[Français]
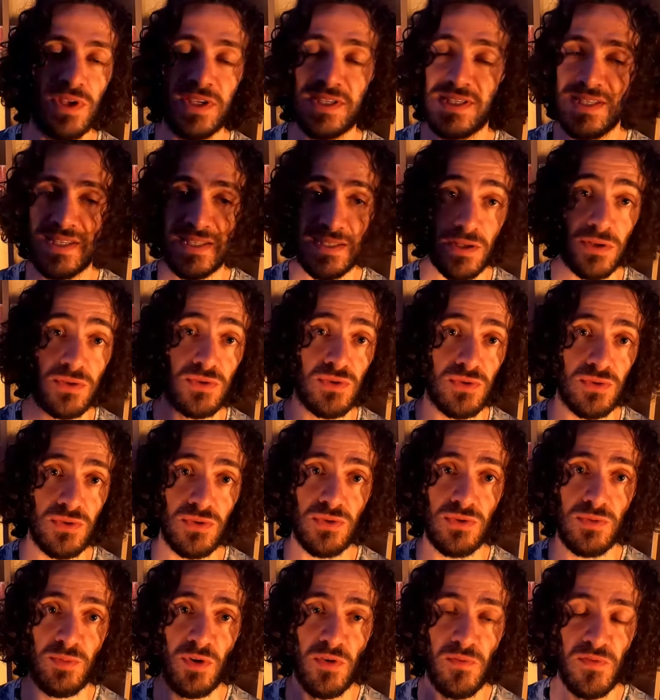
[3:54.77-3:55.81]
une assistante
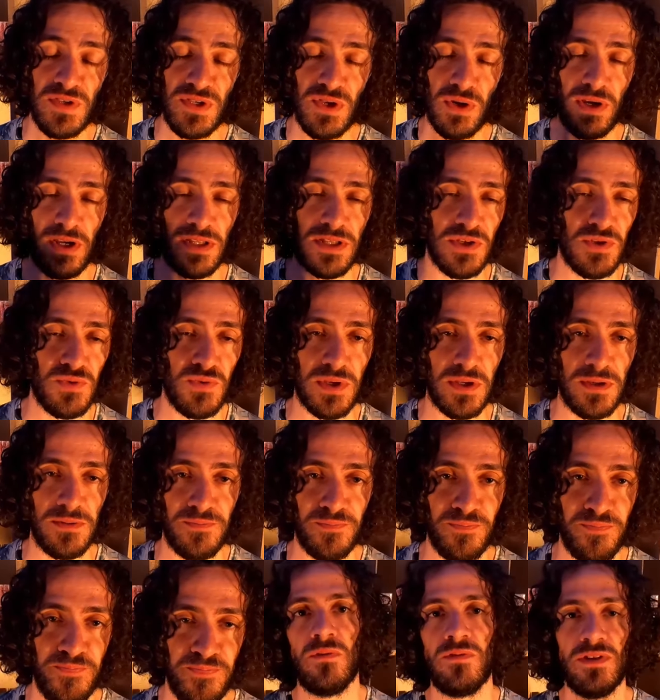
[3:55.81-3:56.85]
du professeur Katasuke.
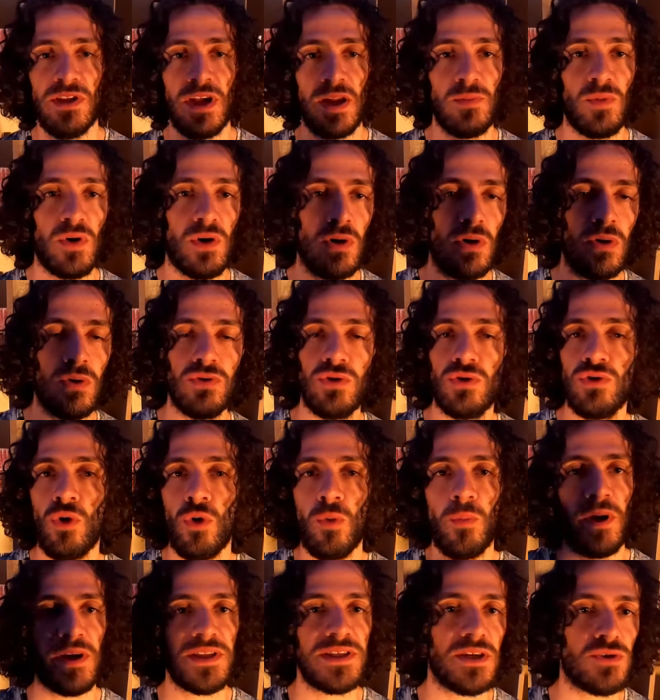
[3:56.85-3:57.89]
Bon, finalement, au lieu de
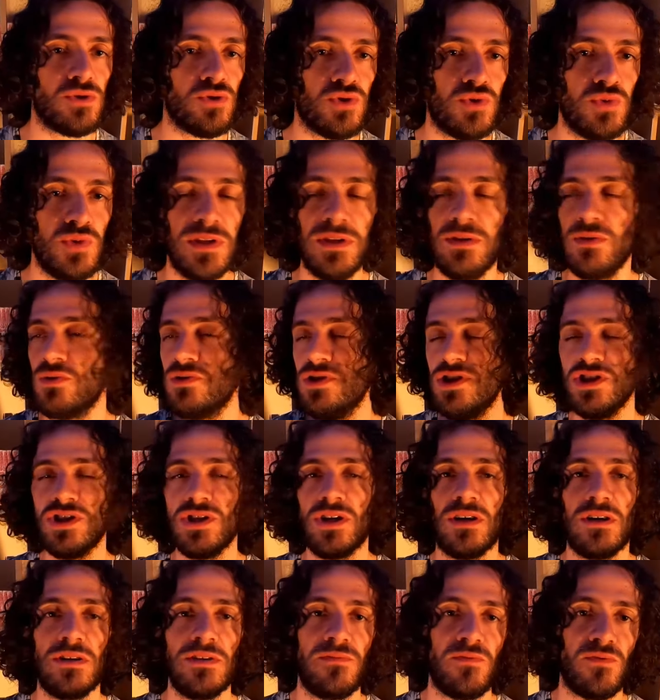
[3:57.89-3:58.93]
repartir tout de suite, nos
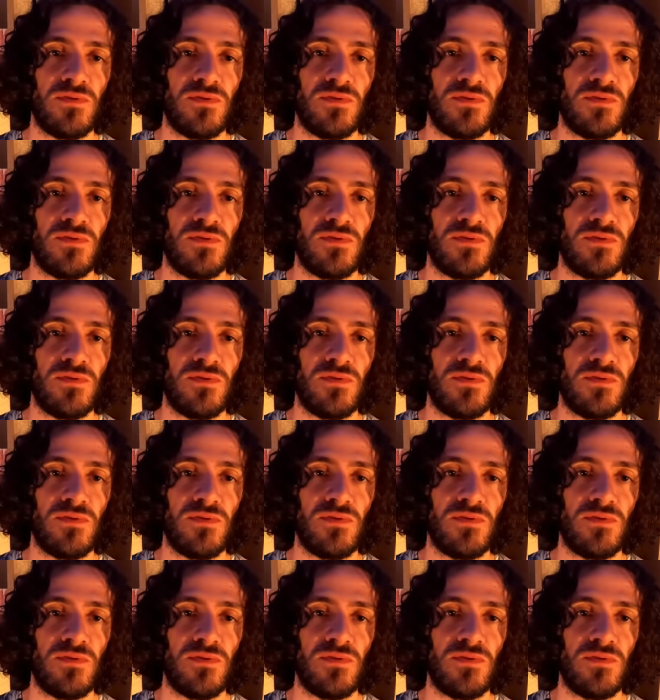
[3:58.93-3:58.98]
ninjas,